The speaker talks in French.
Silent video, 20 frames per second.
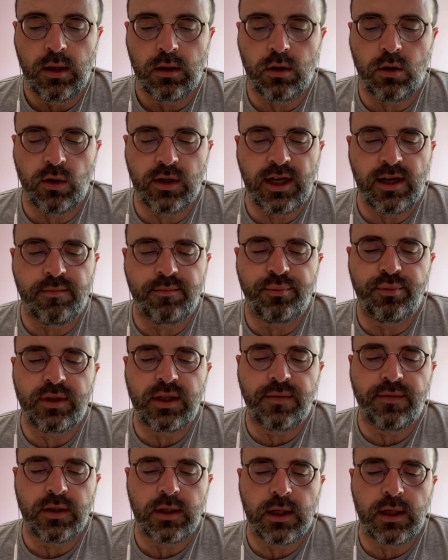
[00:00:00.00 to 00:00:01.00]
Dans quel
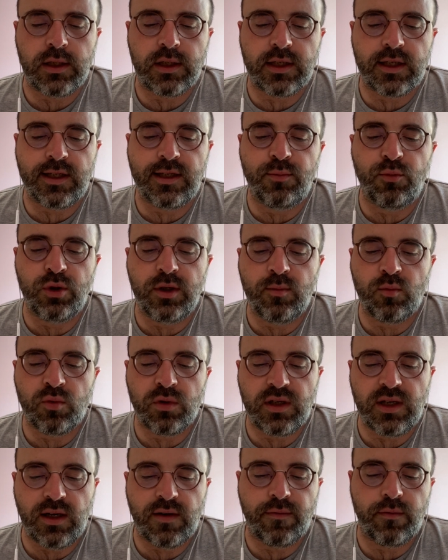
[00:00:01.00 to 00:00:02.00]
but avait-elle stimulé mon
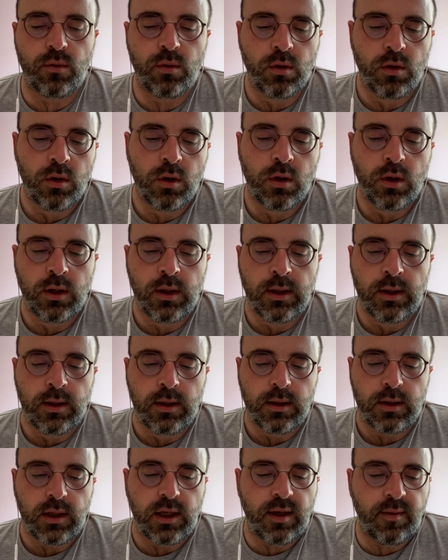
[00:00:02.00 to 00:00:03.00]
cerveau
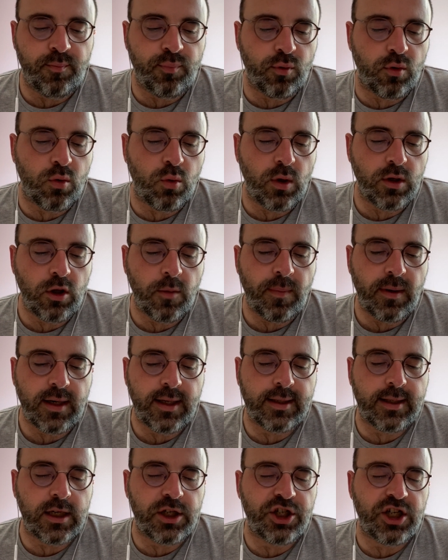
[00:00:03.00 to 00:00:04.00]
Et pourquoi n'en
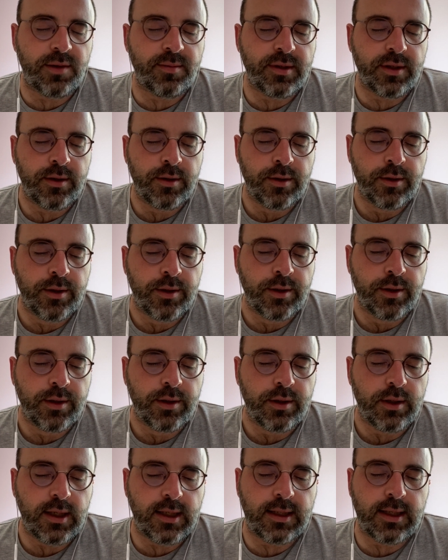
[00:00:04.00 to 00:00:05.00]
parlait-elle jamais
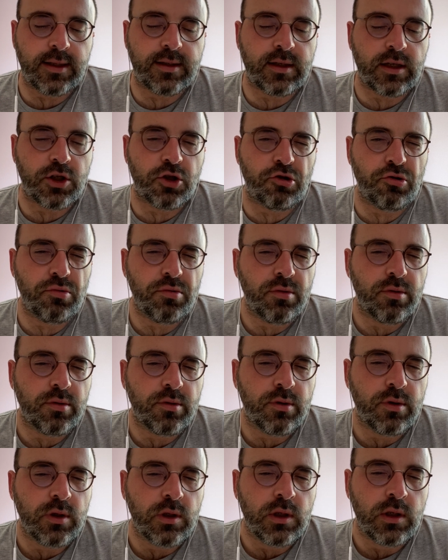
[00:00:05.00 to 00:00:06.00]
Était-ce un jeu
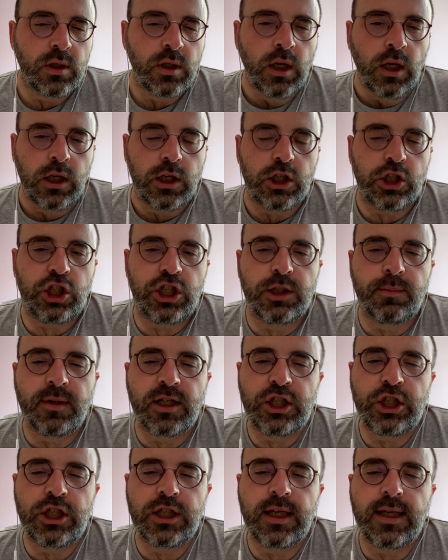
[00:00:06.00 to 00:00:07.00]

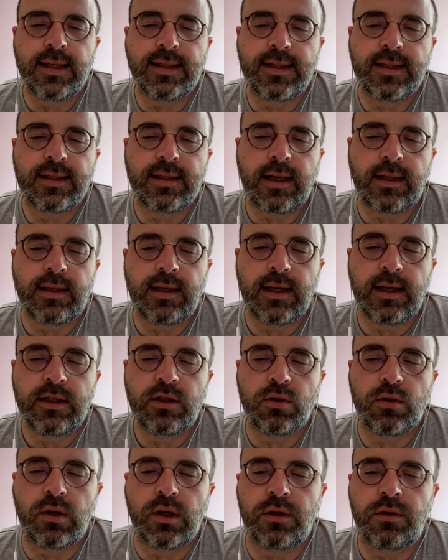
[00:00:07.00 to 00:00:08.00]
J'imaginais les
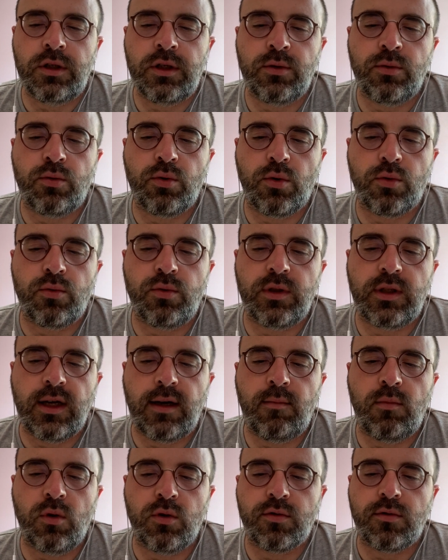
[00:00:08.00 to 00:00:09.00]
extraterrestres réunis autour d'une
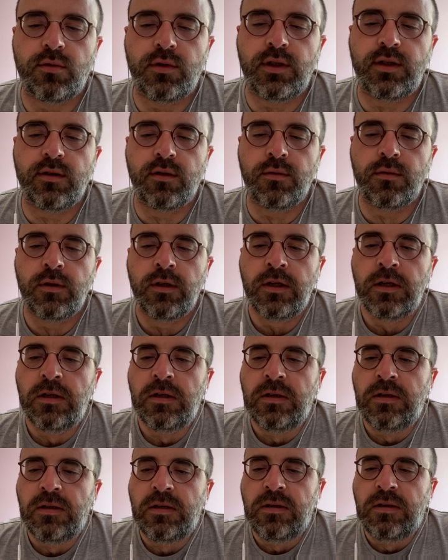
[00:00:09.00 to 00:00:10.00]
table en se disant
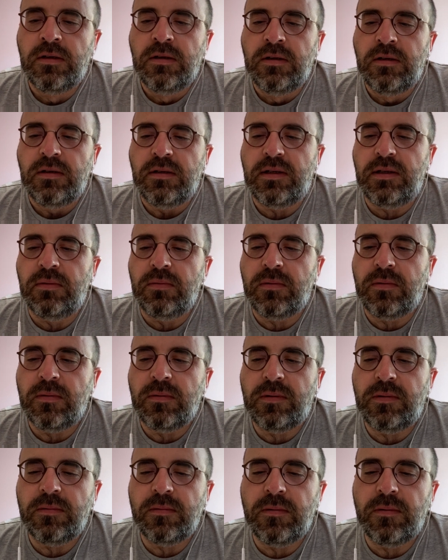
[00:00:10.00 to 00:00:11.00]
Si nous
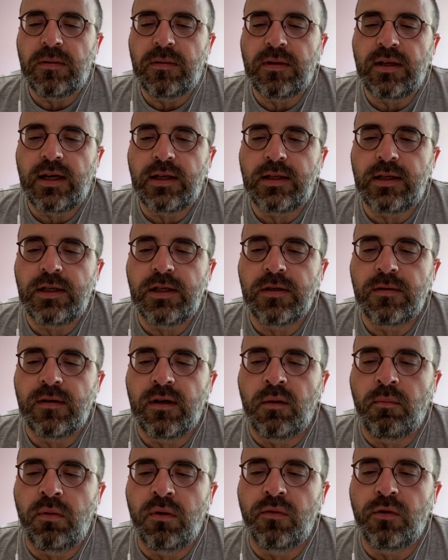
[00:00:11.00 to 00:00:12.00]
tentions de rendre intelligent
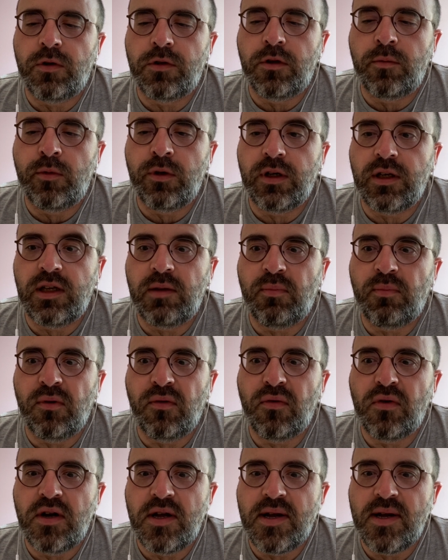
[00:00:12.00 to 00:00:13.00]
un pauvre demeuré pour
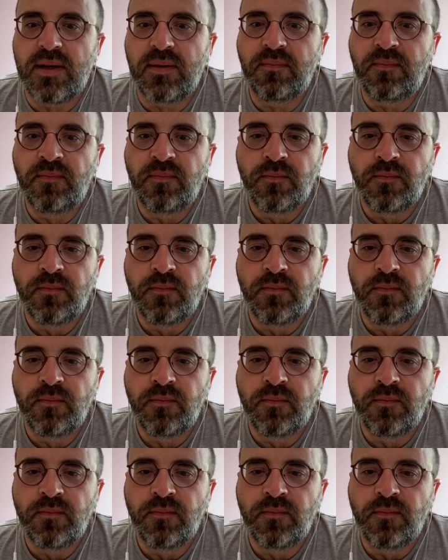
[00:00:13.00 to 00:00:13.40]
voir.